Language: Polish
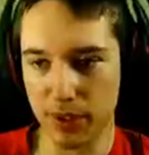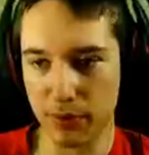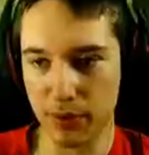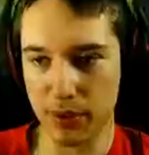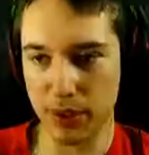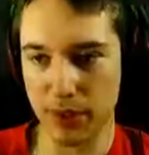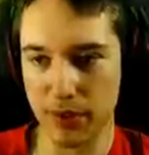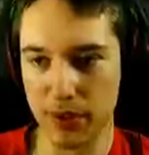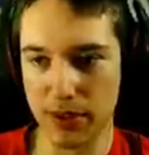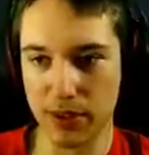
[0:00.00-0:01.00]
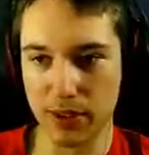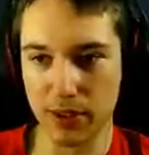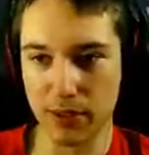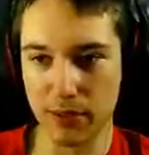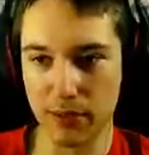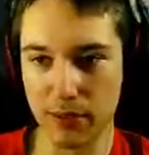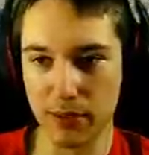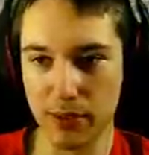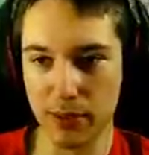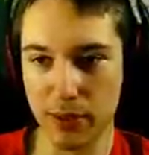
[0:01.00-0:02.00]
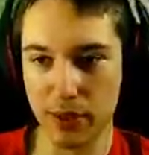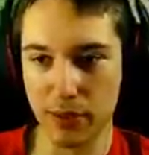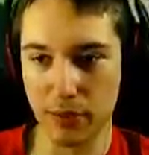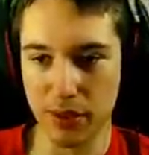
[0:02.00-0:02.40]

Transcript: bo ciekawostkę chodziło mi inną, ale